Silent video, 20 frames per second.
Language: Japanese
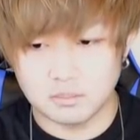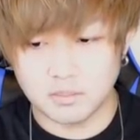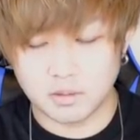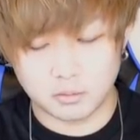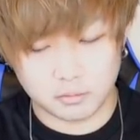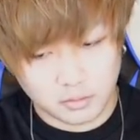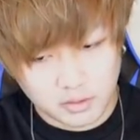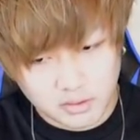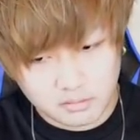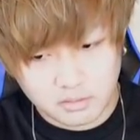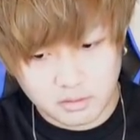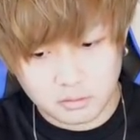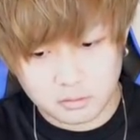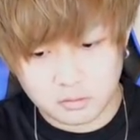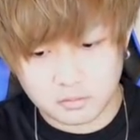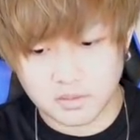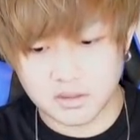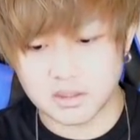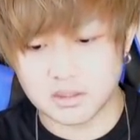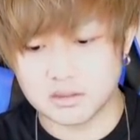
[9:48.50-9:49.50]
まあ、この辺は好
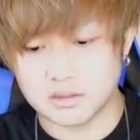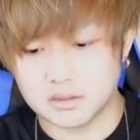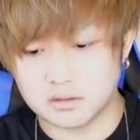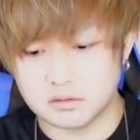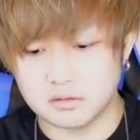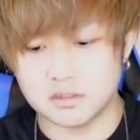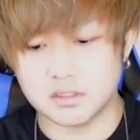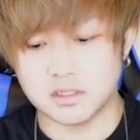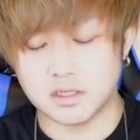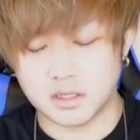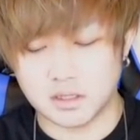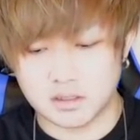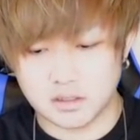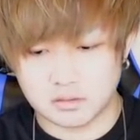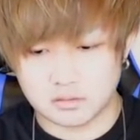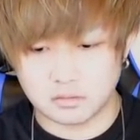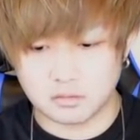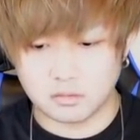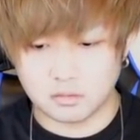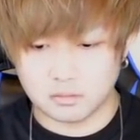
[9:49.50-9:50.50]
みになってくるんじゃないか
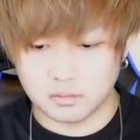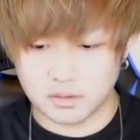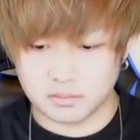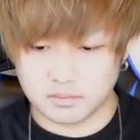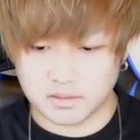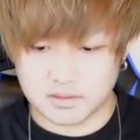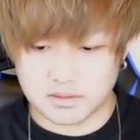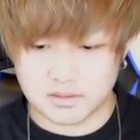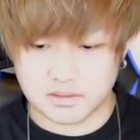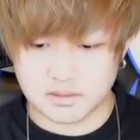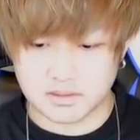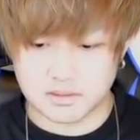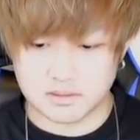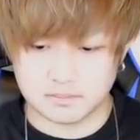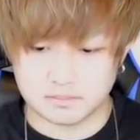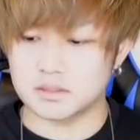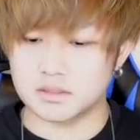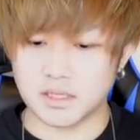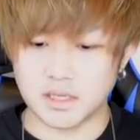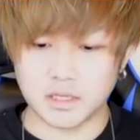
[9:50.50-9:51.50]
なと思います。
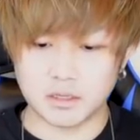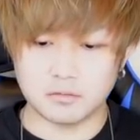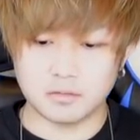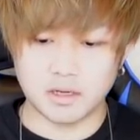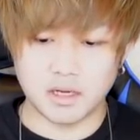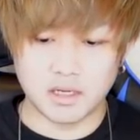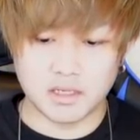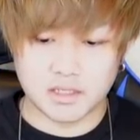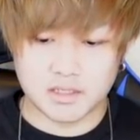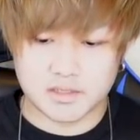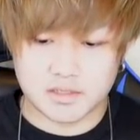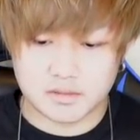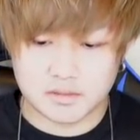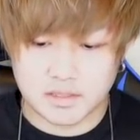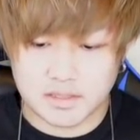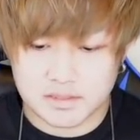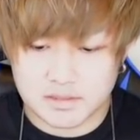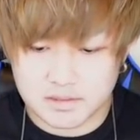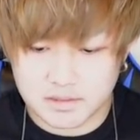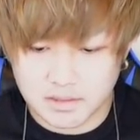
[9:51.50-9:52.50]
最後はアリス
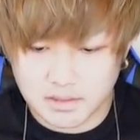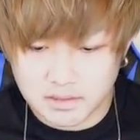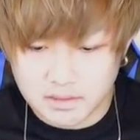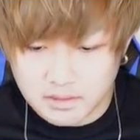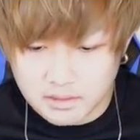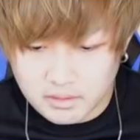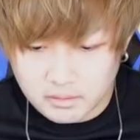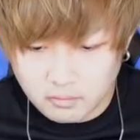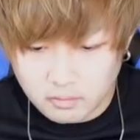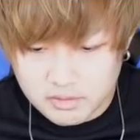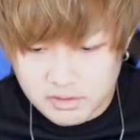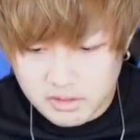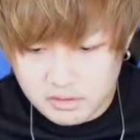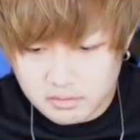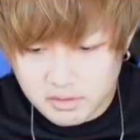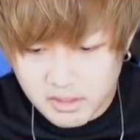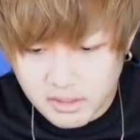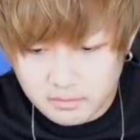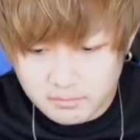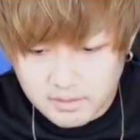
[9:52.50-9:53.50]
ですね。こちら
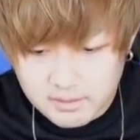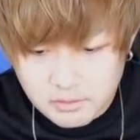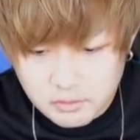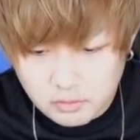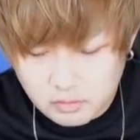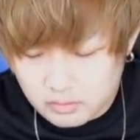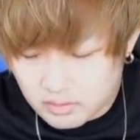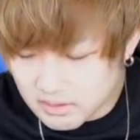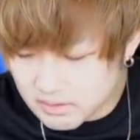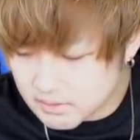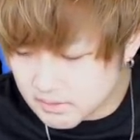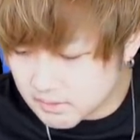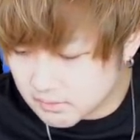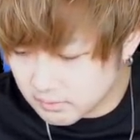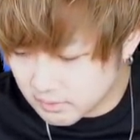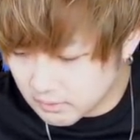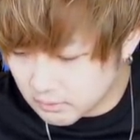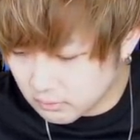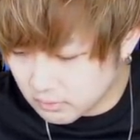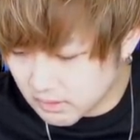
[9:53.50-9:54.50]
のキャラは超
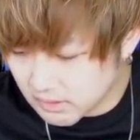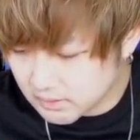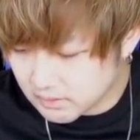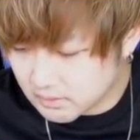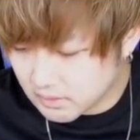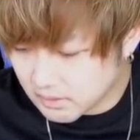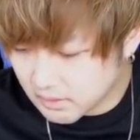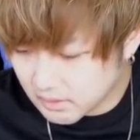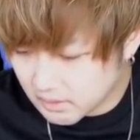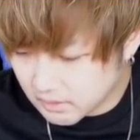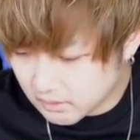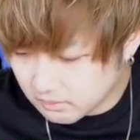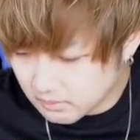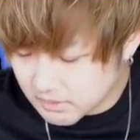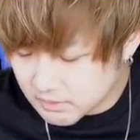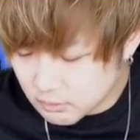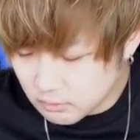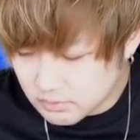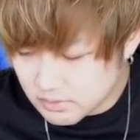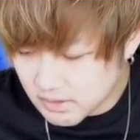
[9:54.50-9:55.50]
アンチウィンドウだったり、ま
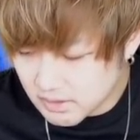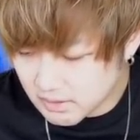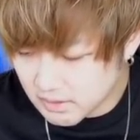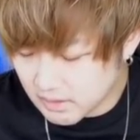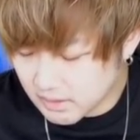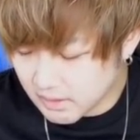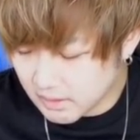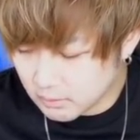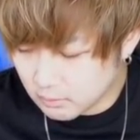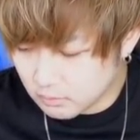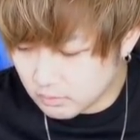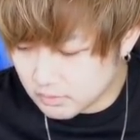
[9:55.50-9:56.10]
あ、超戦機解放